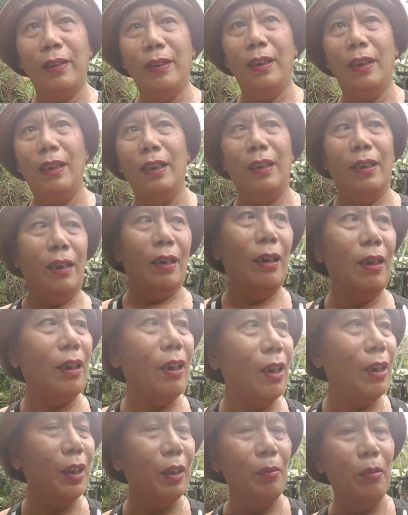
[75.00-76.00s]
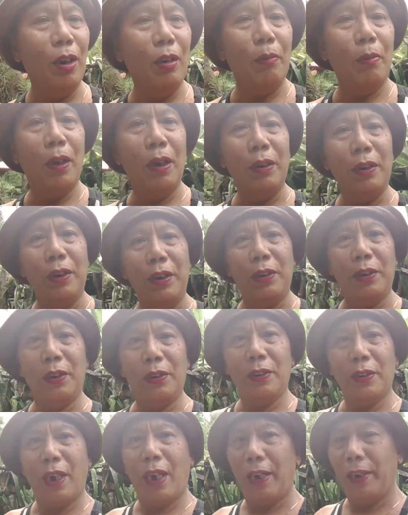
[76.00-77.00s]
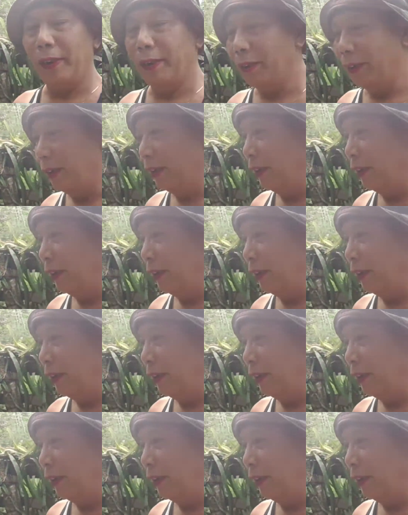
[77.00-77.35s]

talagang ang aking mga plantitas ay